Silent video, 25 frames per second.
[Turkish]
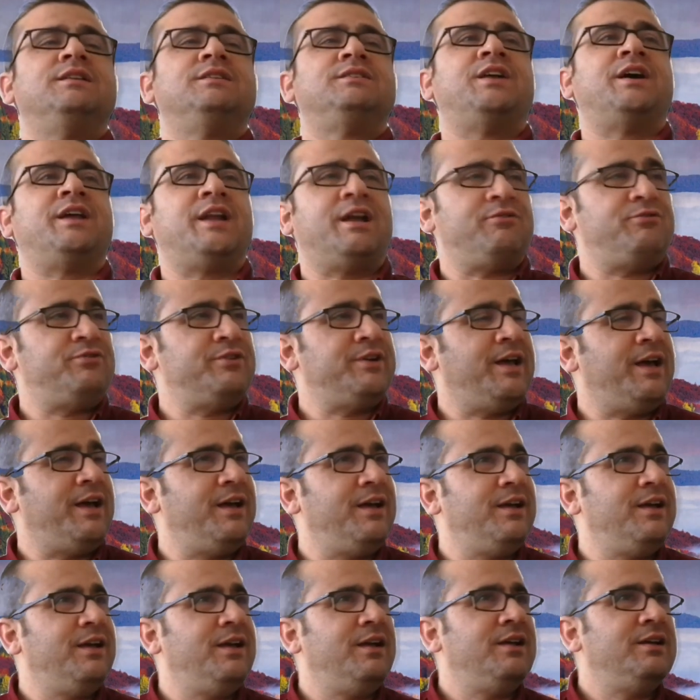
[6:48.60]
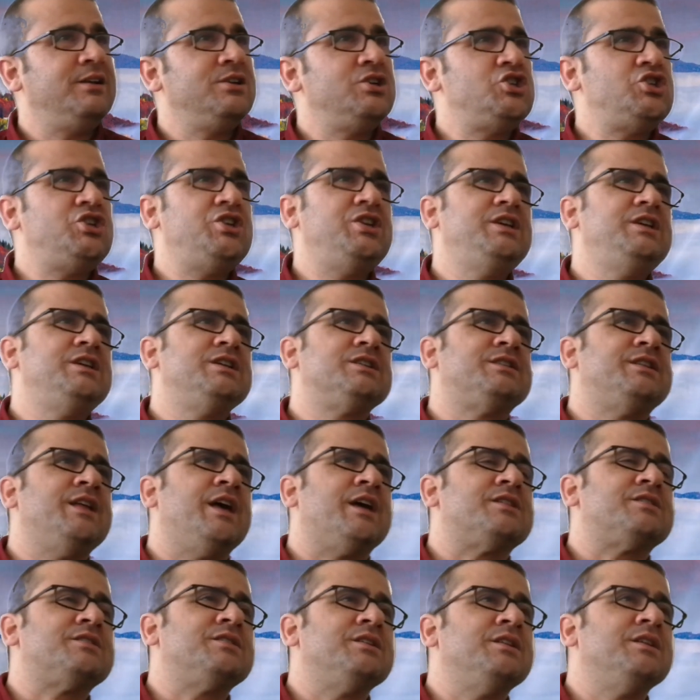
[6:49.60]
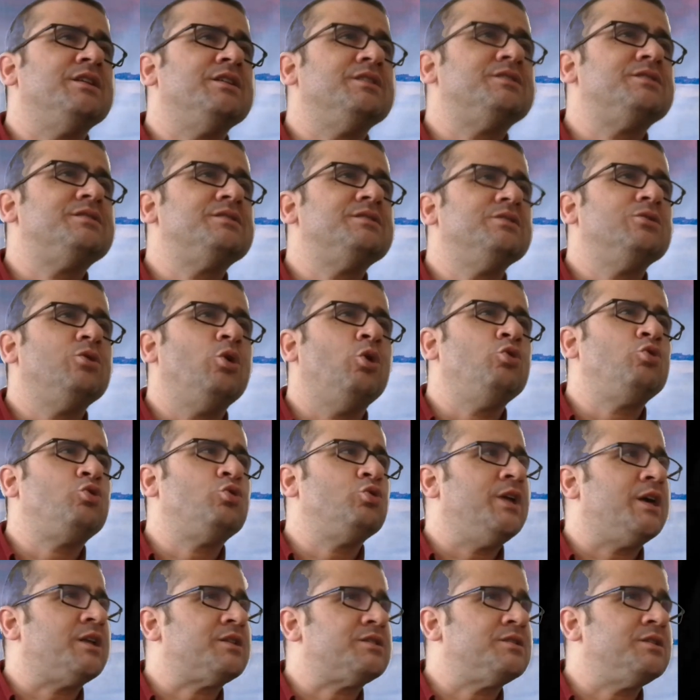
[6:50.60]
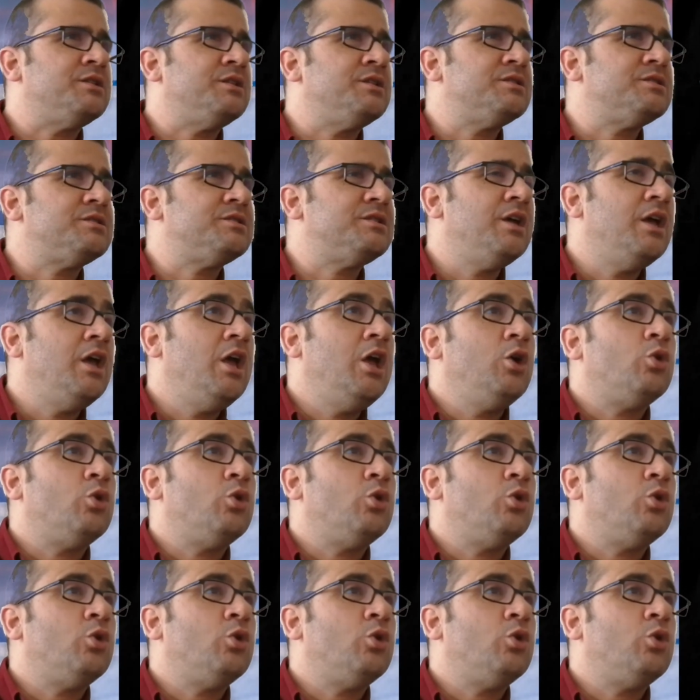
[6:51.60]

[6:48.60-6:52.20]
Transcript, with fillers: tarafına şiir dersiniz, öykü dersiniz,